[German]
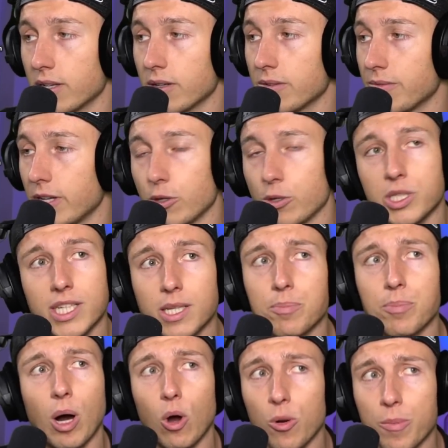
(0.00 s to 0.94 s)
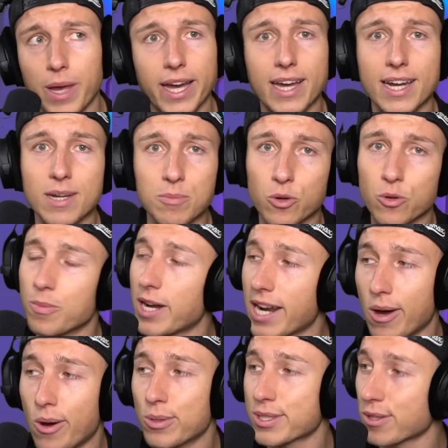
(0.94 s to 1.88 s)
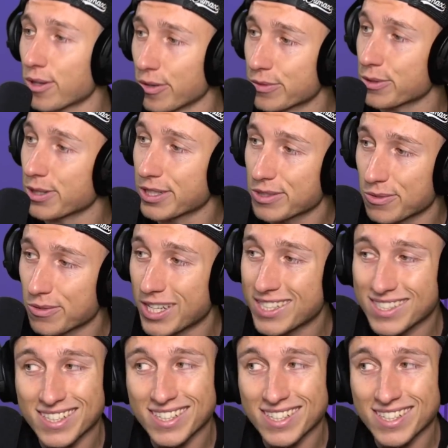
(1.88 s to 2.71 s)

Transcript: wenn euch hier die Paulberger Limo mal ausläuft oder sowas,